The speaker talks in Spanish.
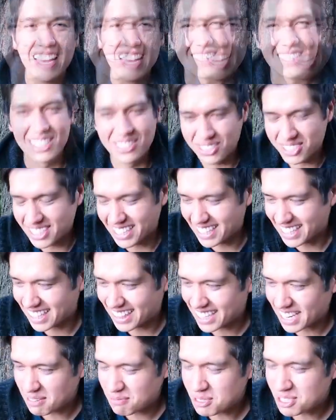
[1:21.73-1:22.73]
si nos
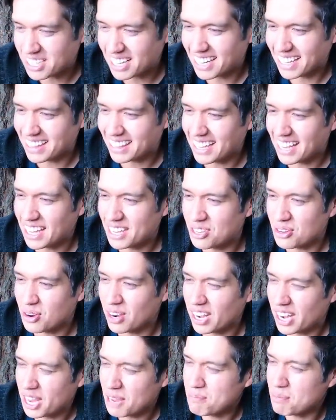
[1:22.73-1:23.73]
adentramos al antaño,
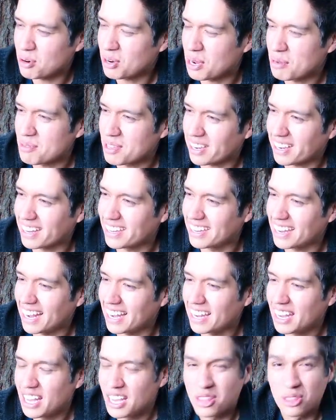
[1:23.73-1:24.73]
a la época
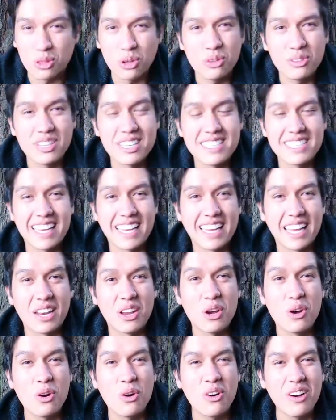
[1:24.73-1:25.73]
virreinal, donde se
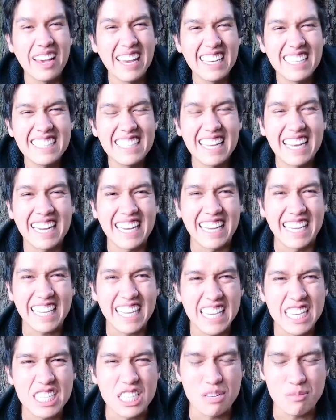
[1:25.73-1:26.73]
creó este
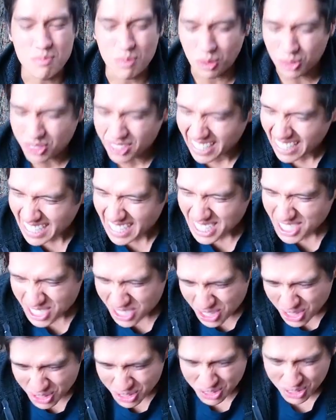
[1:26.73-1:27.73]
riquísimo,
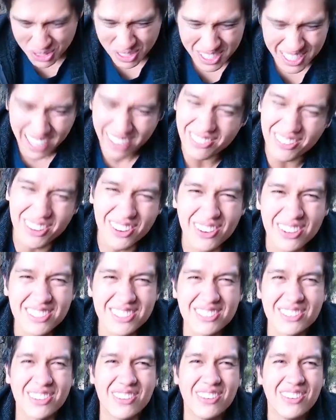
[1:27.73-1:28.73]
delicioso,
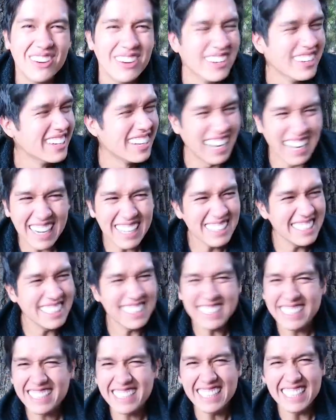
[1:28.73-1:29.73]
sabroso,
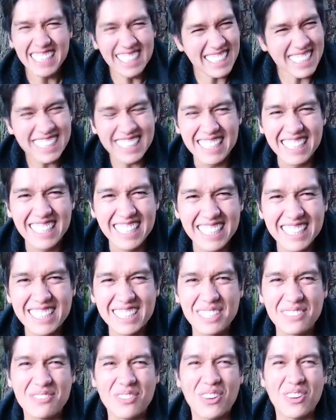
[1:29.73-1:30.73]
ay, es,
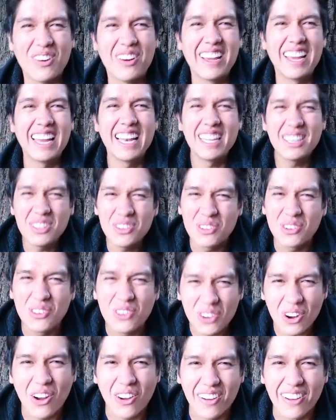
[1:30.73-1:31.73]
riquísimo, el
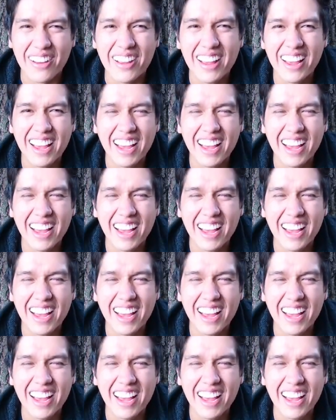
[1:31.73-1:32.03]
turrón,